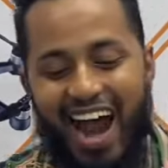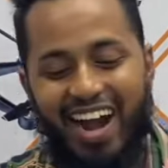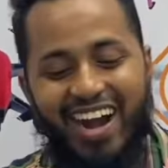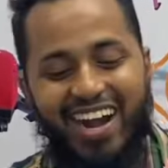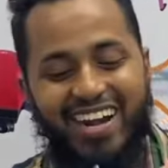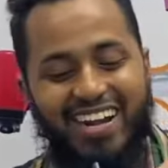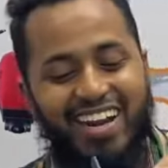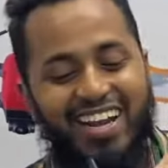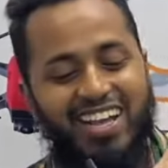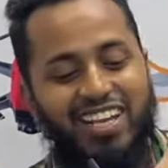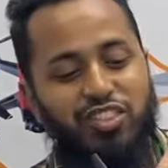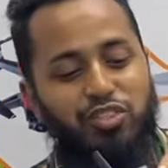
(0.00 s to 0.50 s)
আর
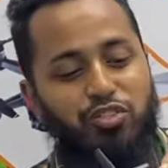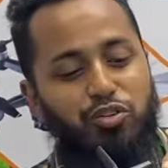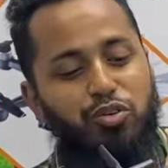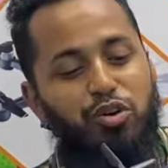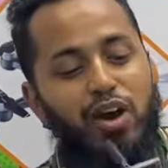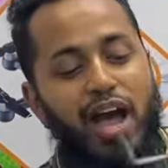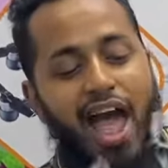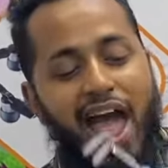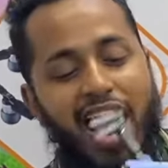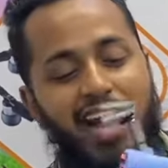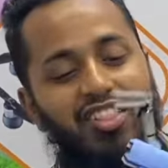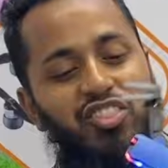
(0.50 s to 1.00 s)
এটা কিন্তু
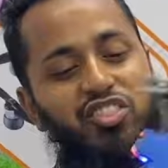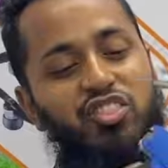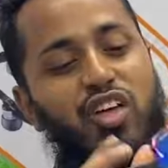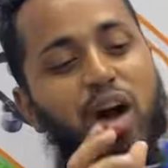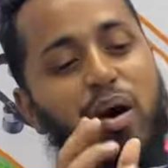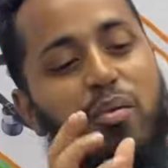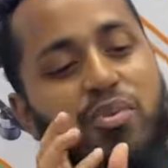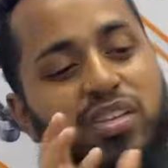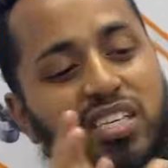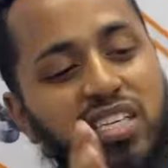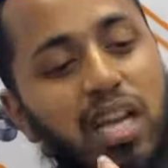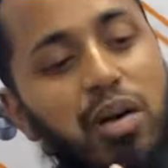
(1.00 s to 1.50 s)
একদম
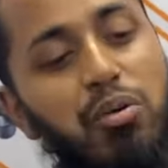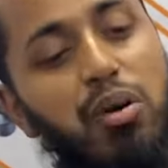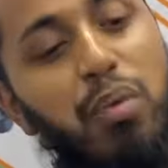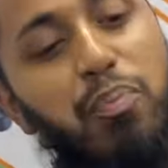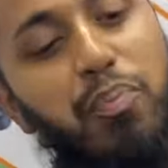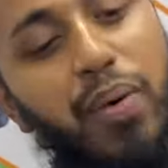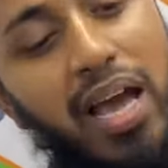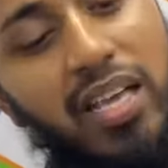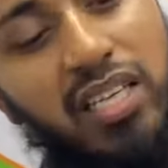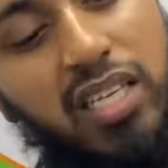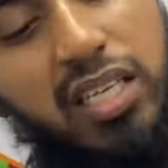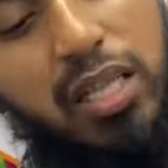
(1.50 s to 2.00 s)
রিজনেবল
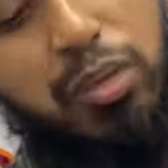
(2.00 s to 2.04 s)
প্রাইসে